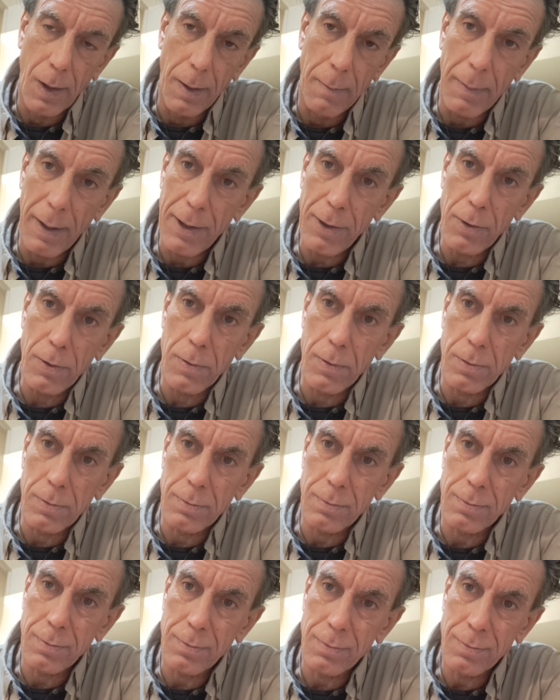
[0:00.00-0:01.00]
ma io
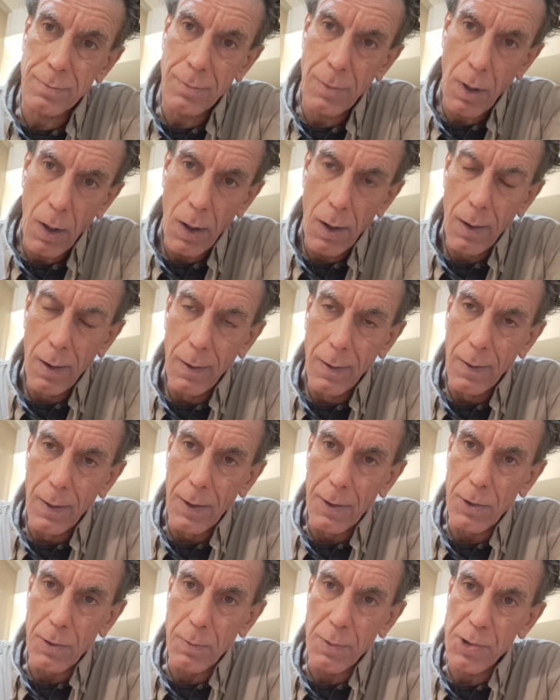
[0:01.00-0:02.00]
non,
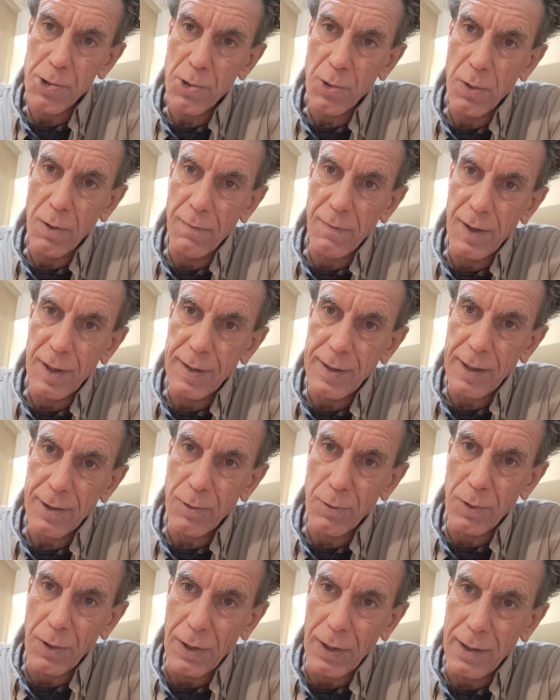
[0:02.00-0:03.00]
non mi sono
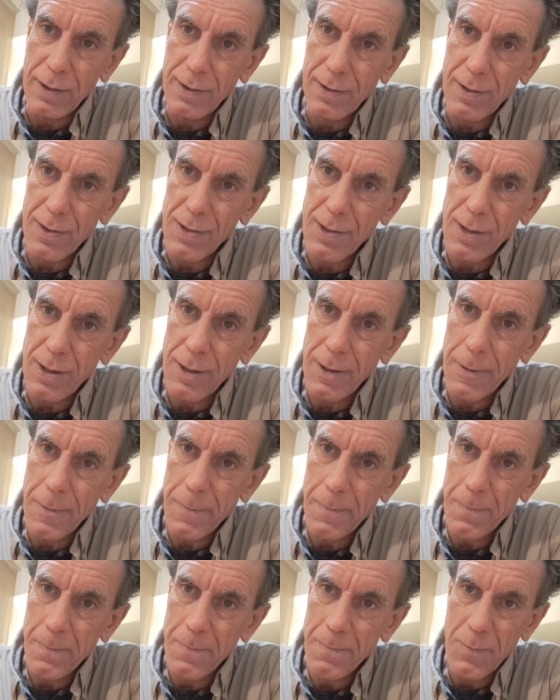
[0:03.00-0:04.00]
inventato niente, sai,
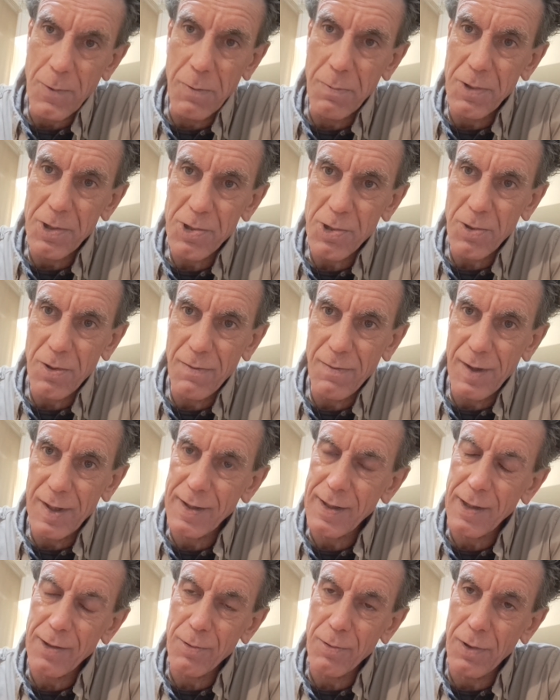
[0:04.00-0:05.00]
non mi sono
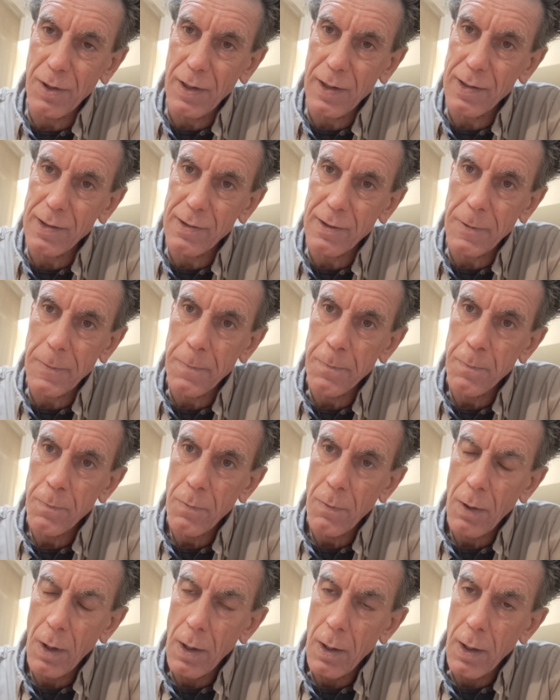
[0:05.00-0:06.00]
inventato niente
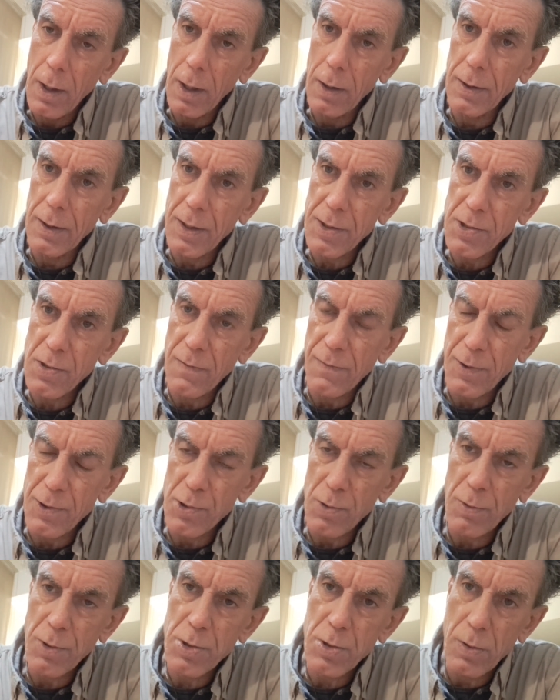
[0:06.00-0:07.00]
adesso
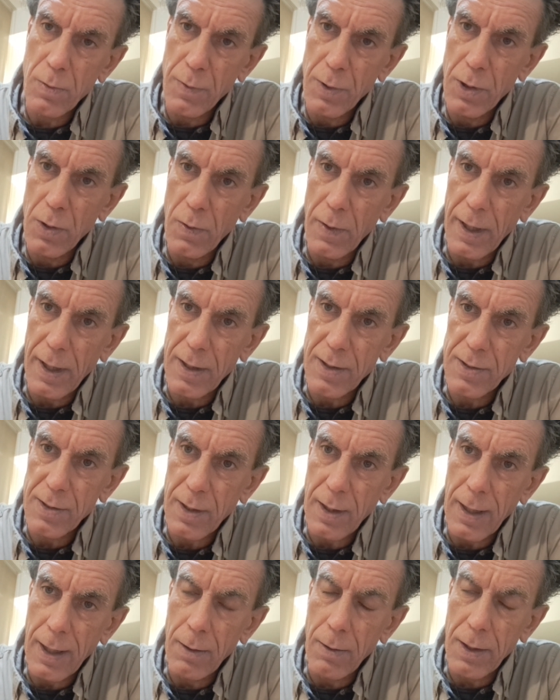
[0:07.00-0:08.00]
faccio questo video
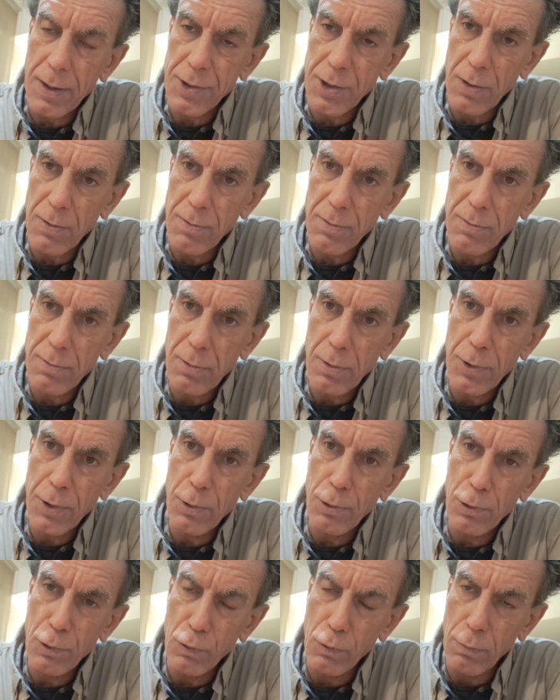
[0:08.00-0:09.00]
extra. Allora c'è uno
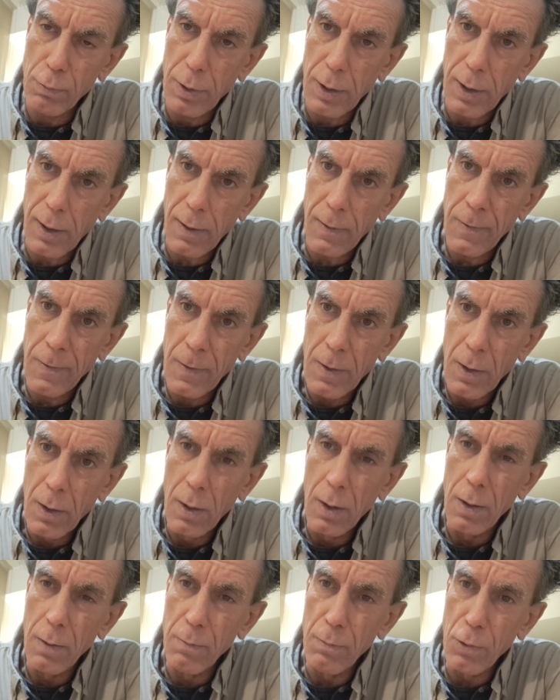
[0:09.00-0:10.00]
youtuber
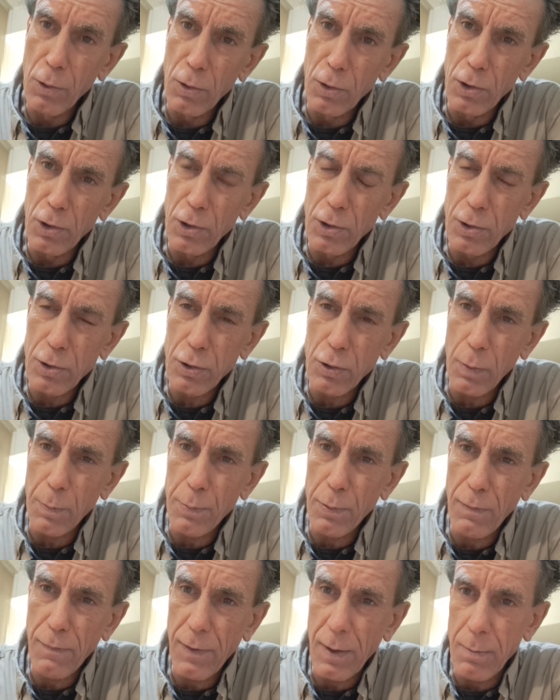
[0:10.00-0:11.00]
molto
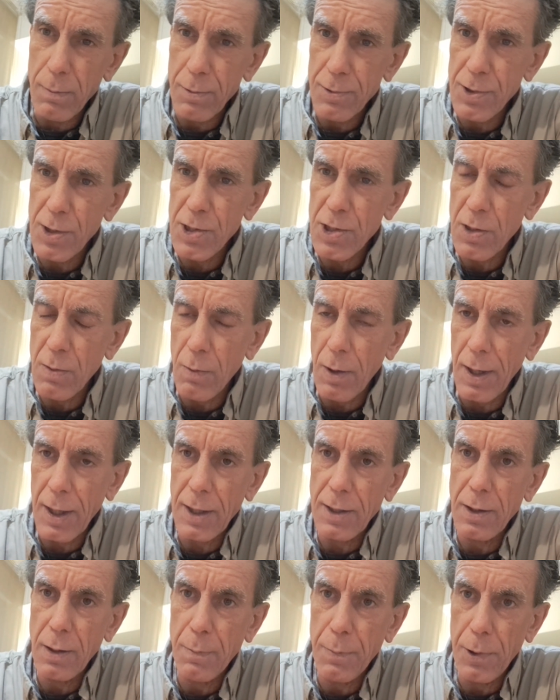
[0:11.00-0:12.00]
più famosissimo
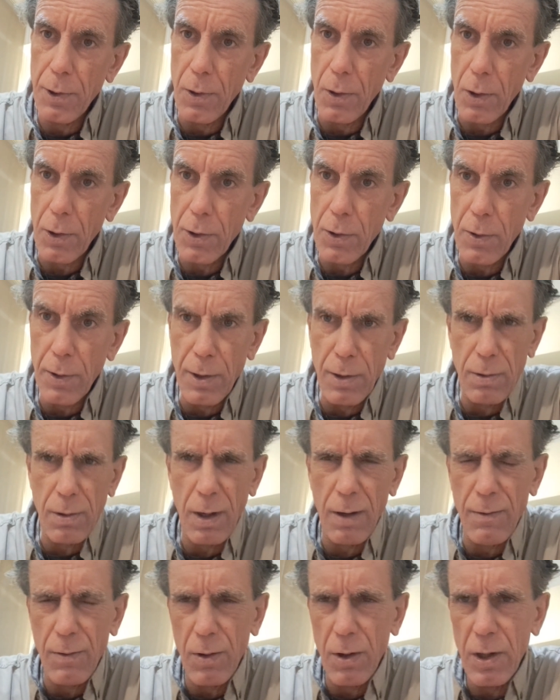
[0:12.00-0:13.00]
anche di Pinocchio. Io non
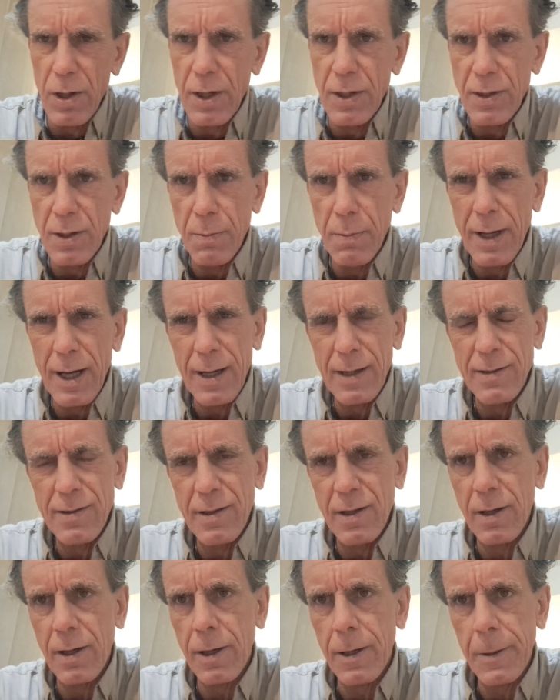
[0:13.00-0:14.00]
ho voglia di
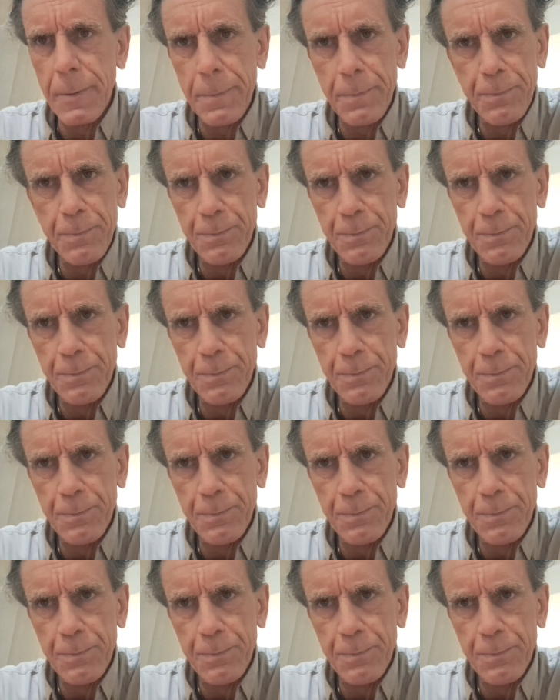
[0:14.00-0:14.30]
mettere